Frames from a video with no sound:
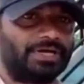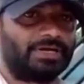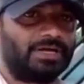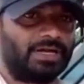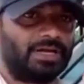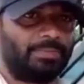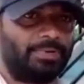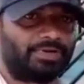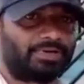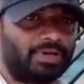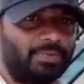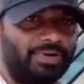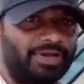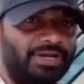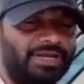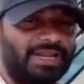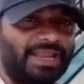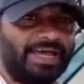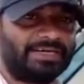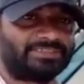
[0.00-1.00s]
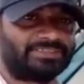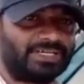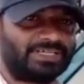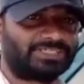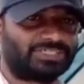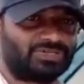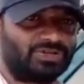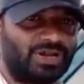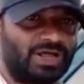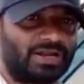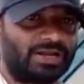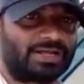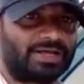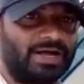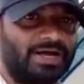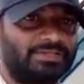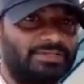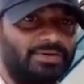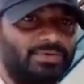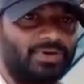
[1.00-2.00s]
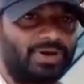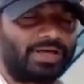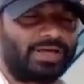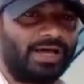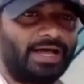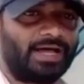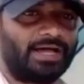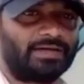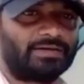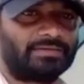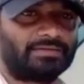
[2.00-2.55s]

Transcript: దగ్గర పెట్టుకోమని నేను హెచ్చరిస్తున్నారు గాడిది కొడక